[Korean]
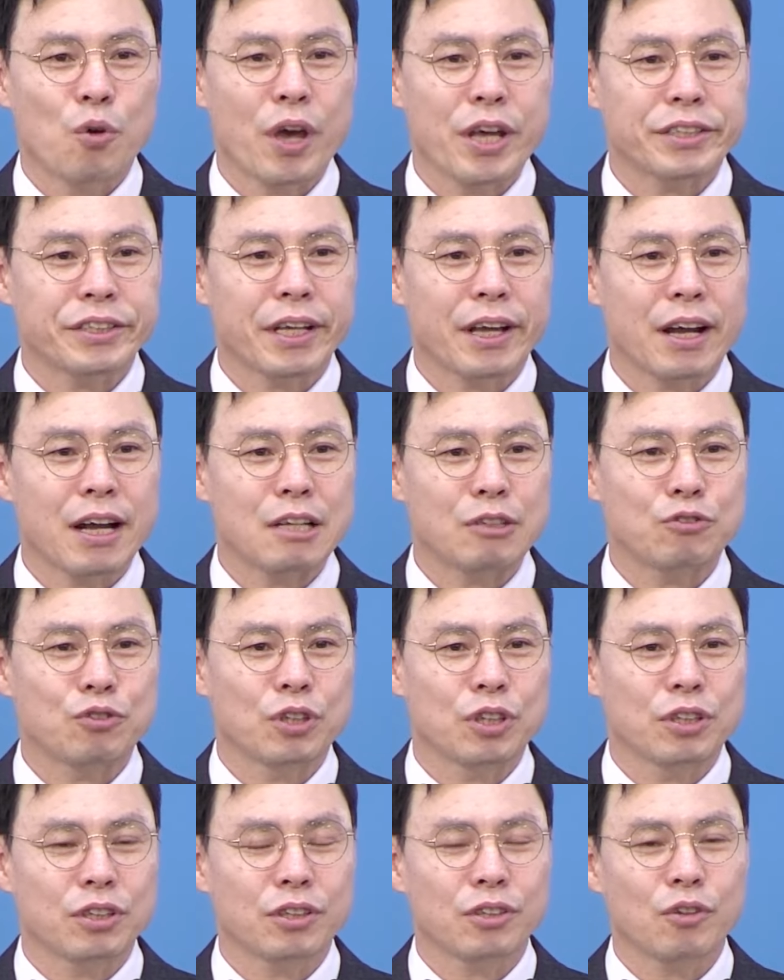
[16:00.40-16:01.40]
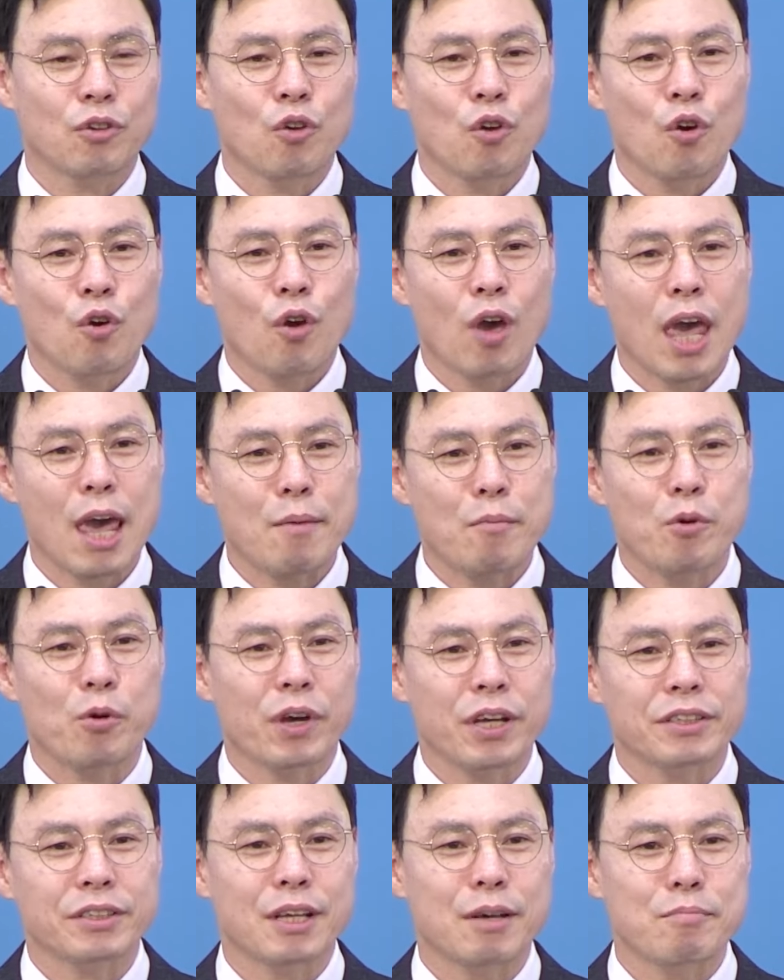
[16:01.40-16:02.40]
회생할 수 있는
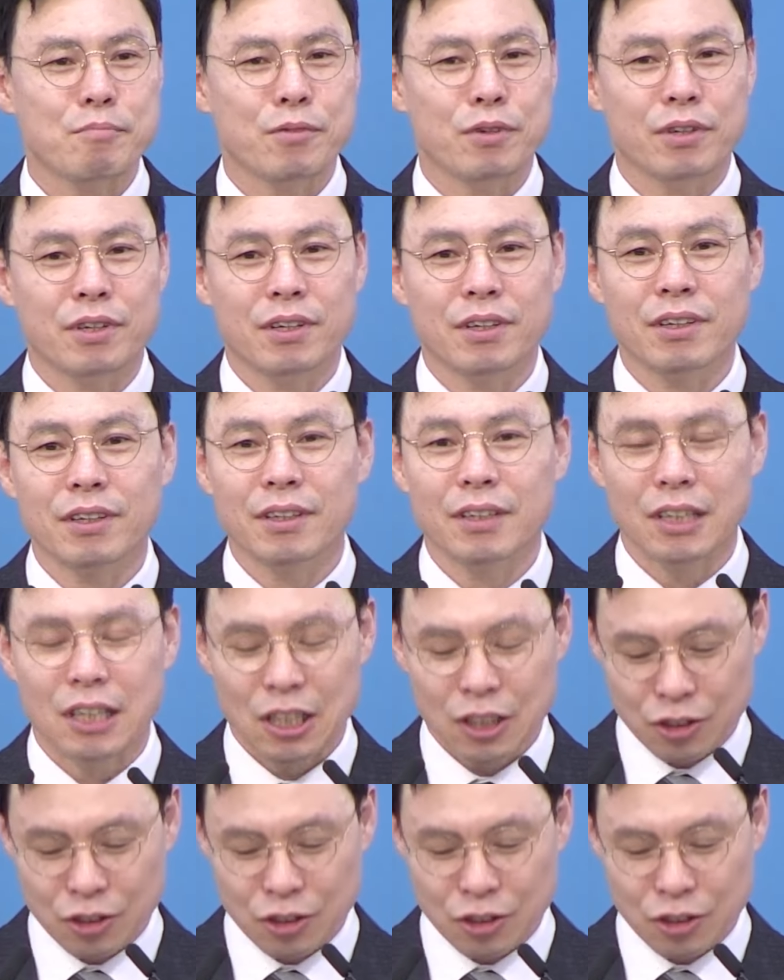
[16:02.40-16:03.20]
회복의 샘물을